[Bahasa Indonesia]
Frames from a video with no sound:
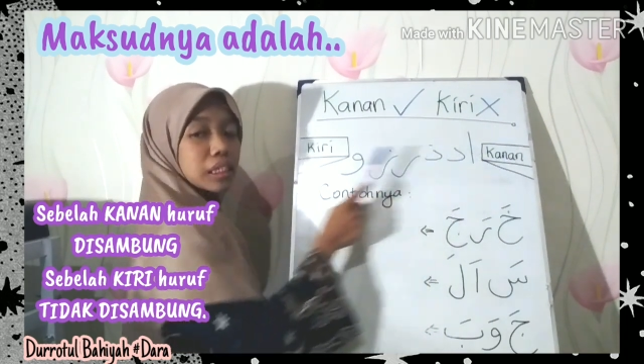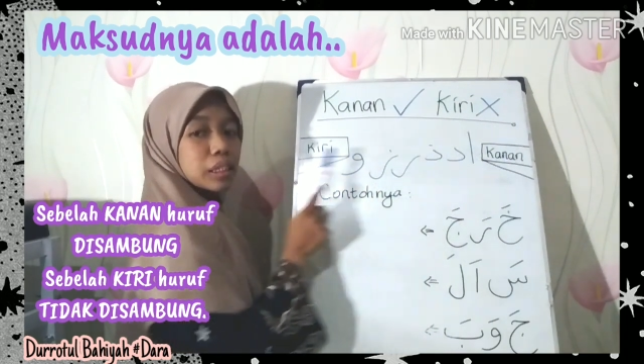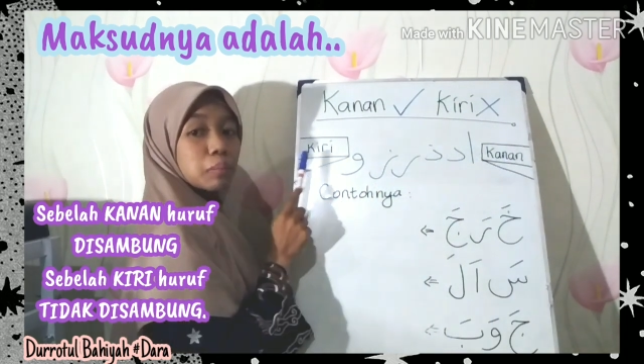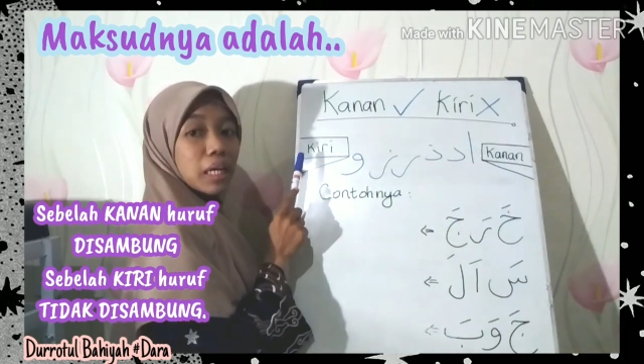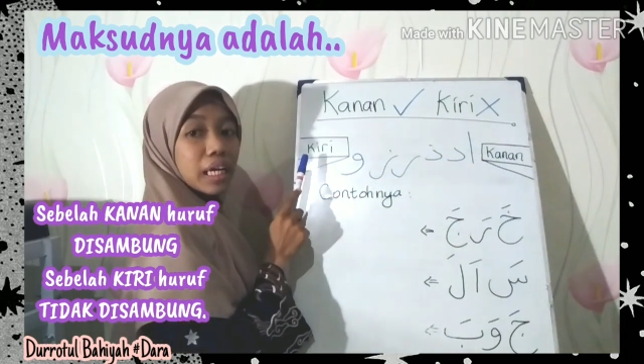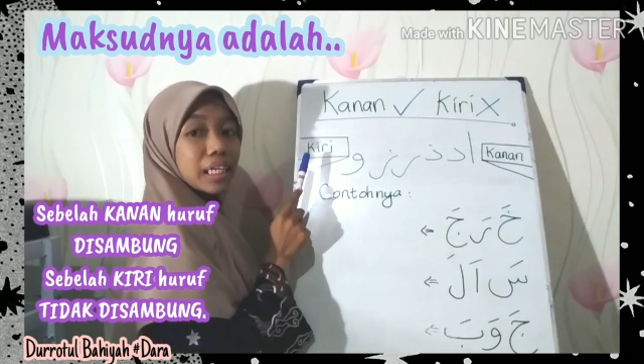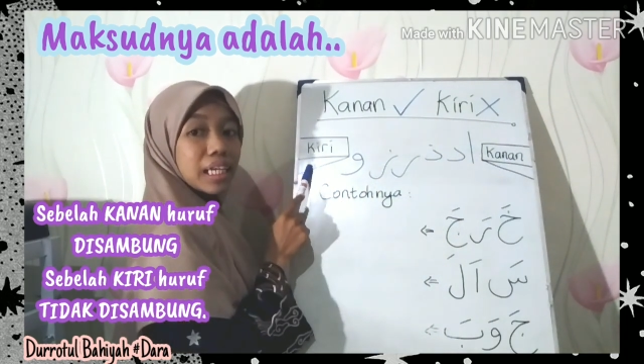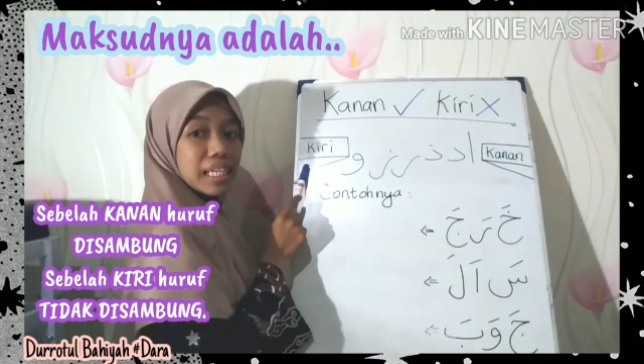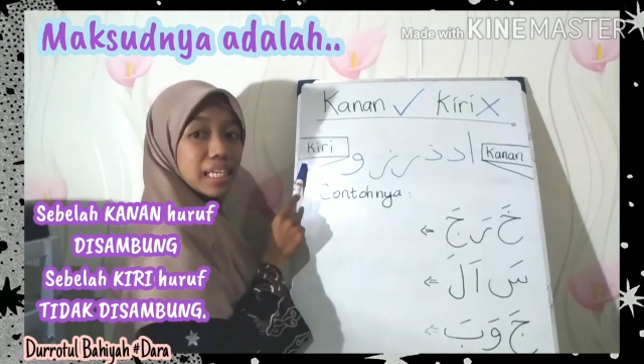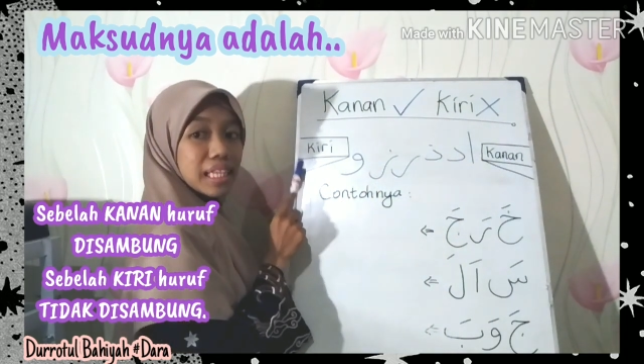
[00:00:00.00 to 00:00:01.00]
sebelah
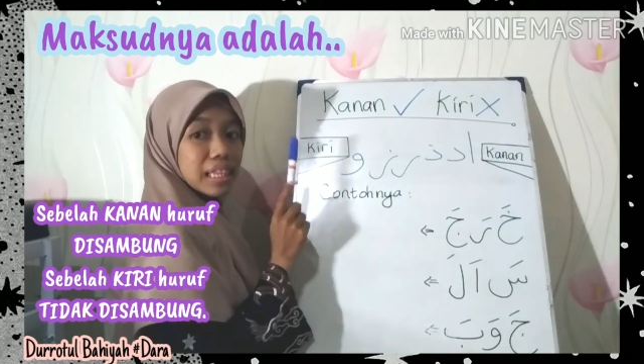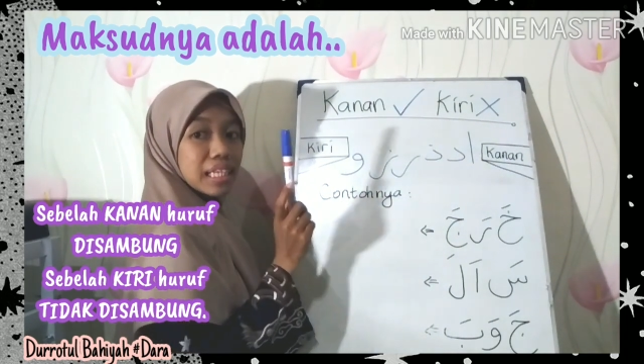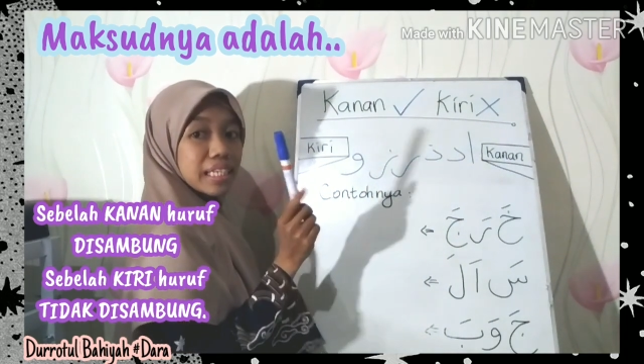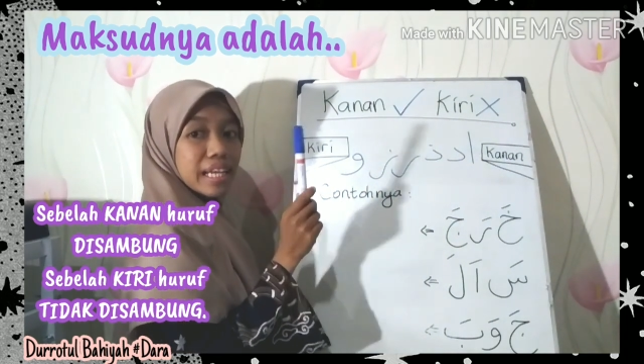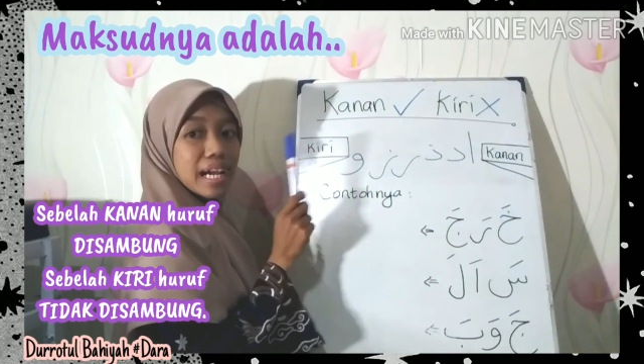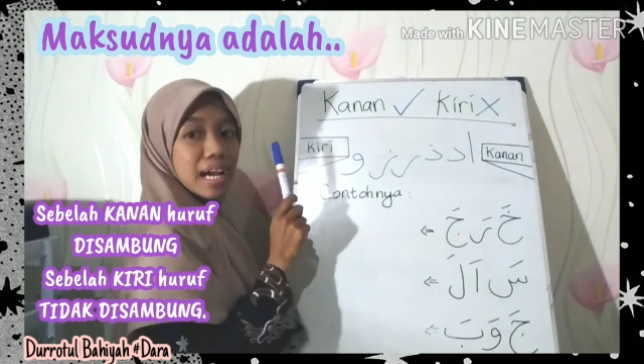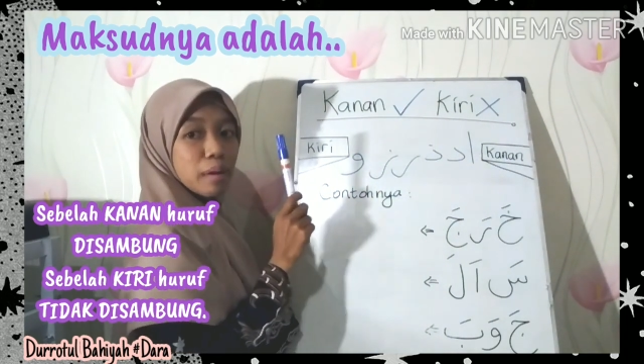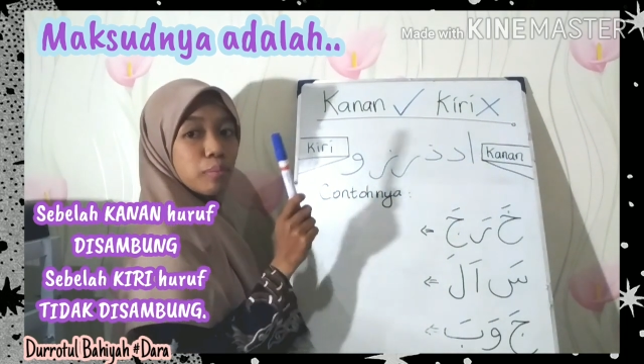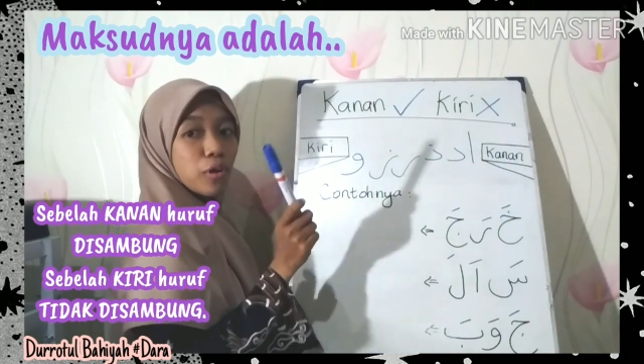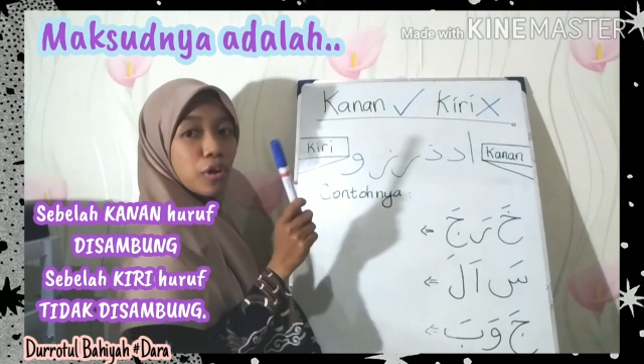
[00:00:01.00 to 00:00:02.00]
kiri
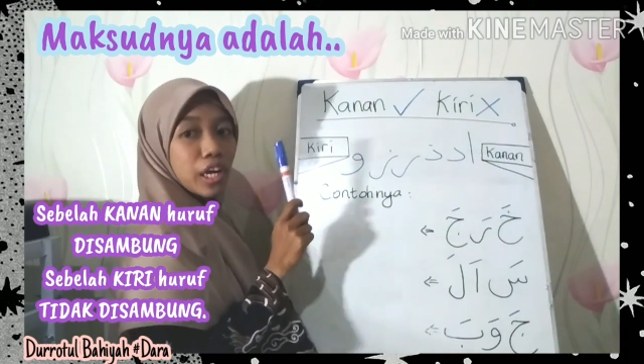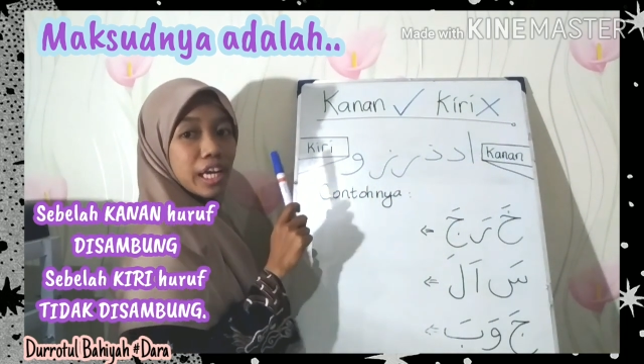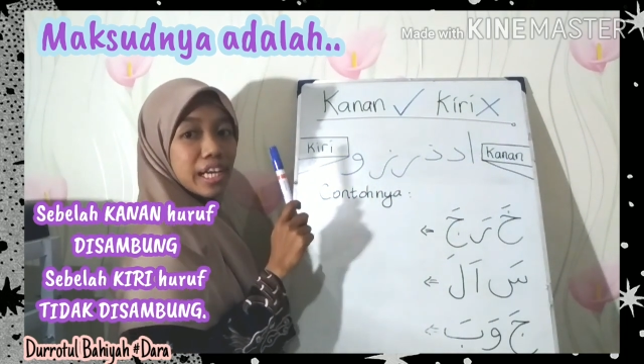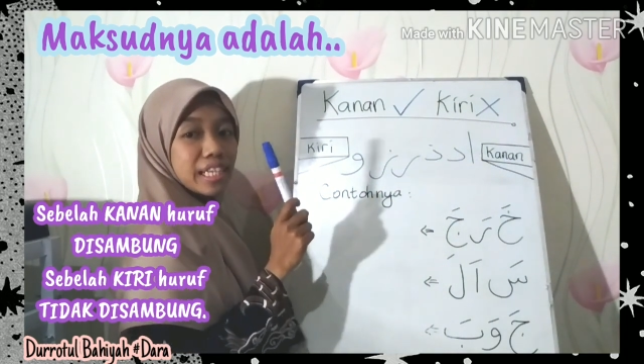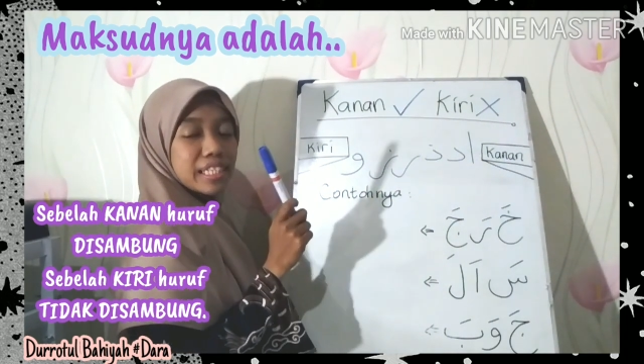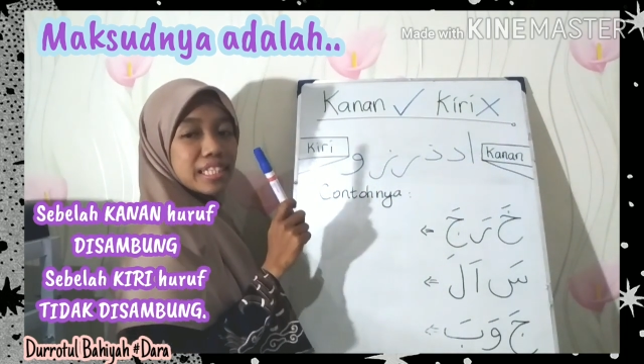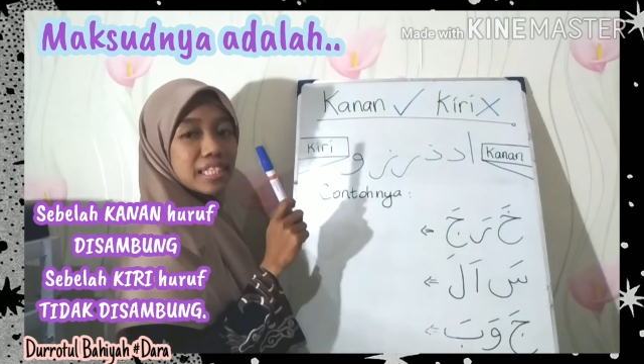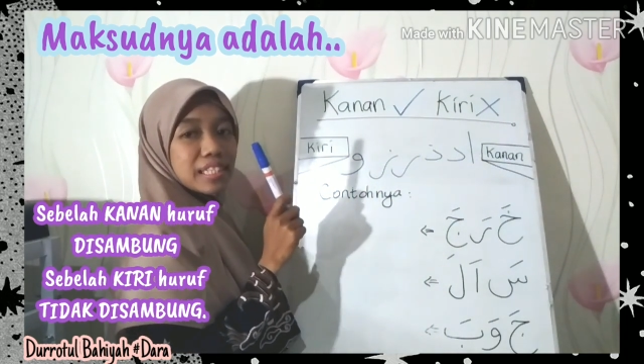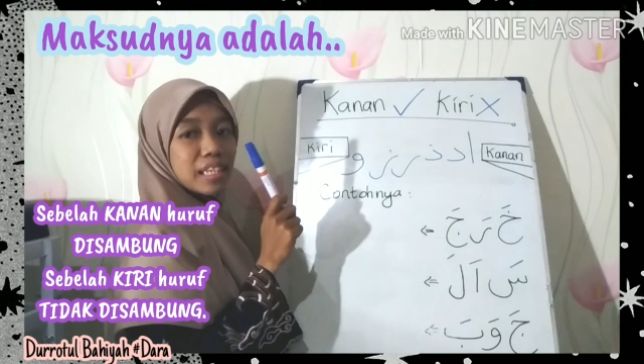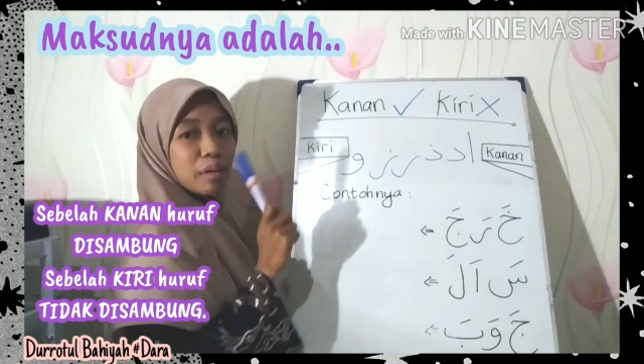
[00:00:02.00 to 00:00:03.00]
tidak boleh
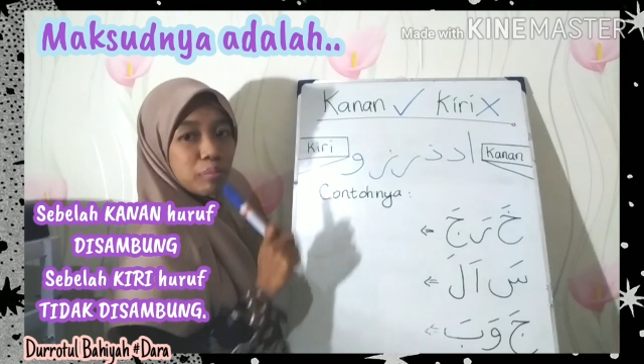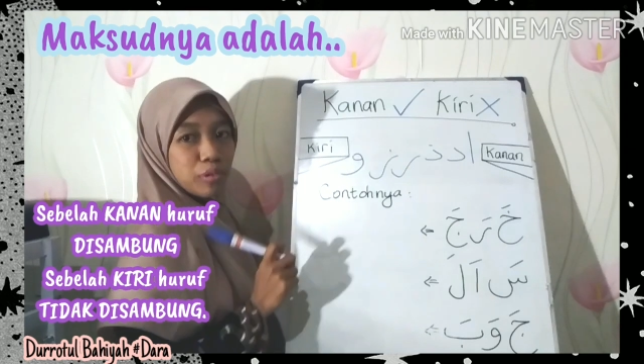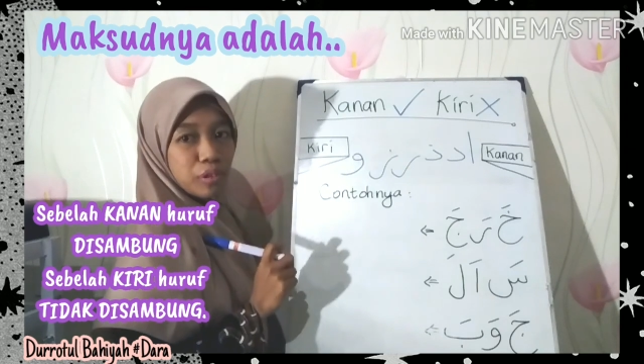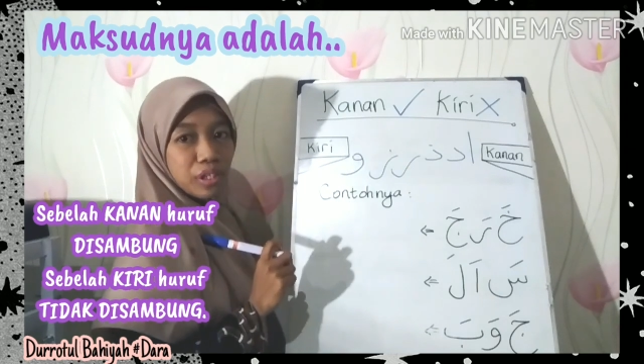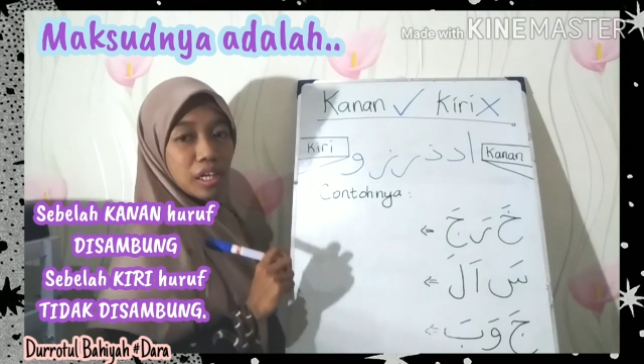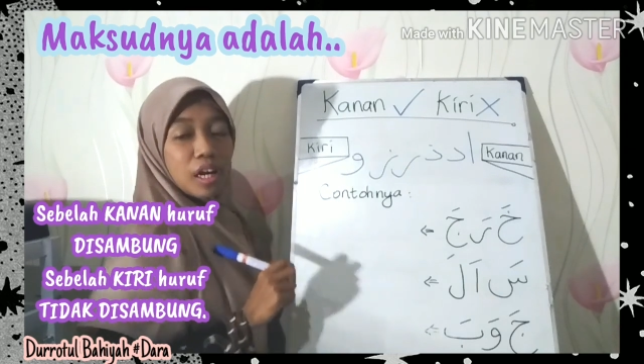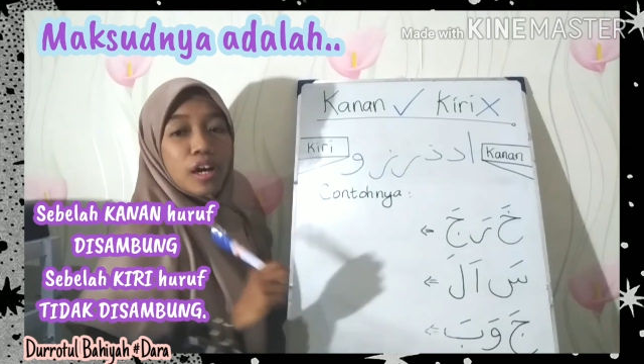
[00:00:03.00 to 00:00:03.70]
disambung.